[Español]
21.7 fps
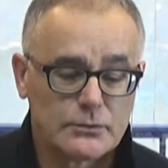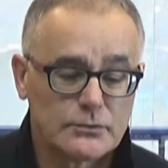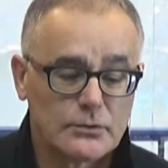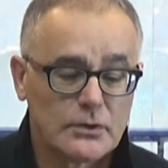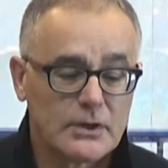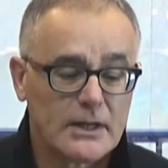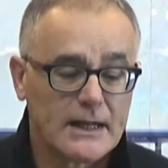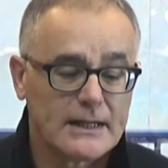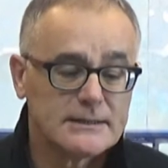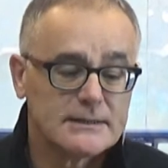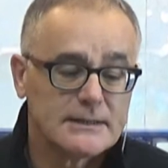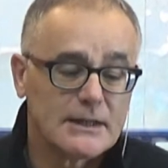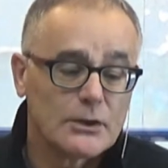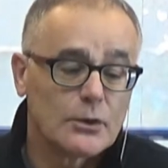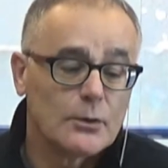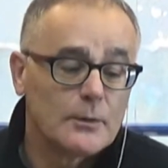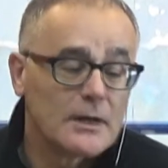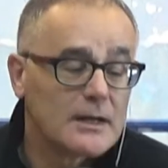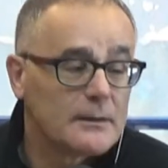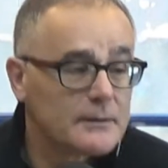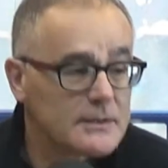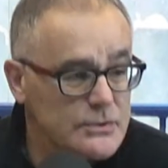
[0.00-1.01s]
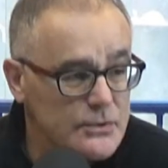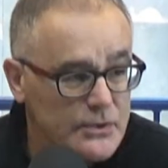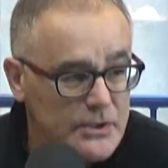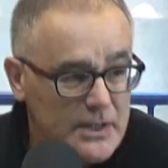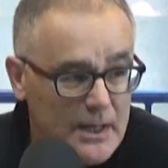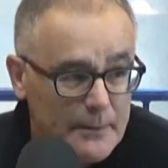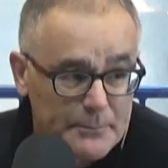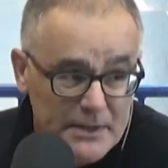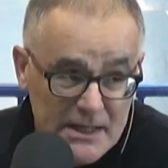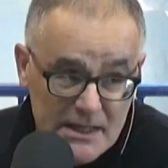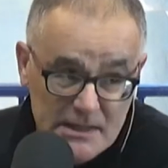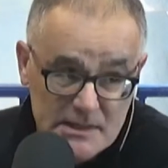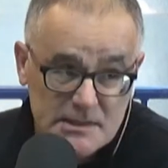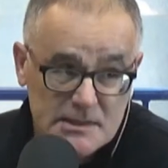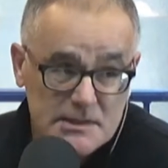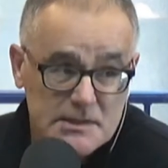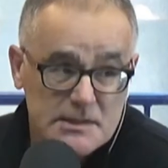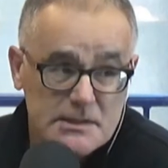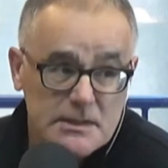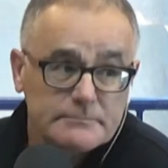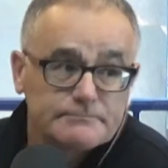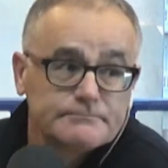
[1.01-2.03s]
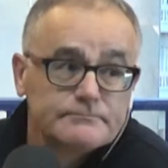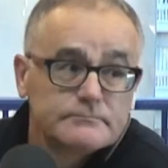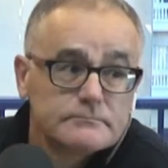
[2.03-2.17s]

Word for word: y tolerante como la mayoría piensa.